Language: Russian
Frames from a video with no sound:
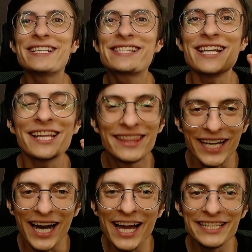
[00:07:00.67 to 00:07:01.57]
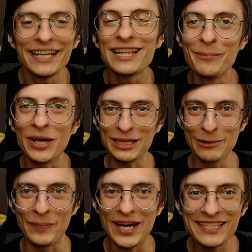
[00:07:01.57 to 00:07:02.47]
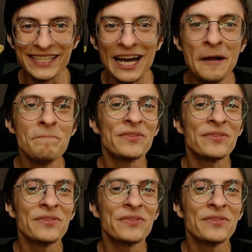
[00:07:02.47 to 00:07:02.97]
задания для батл пасса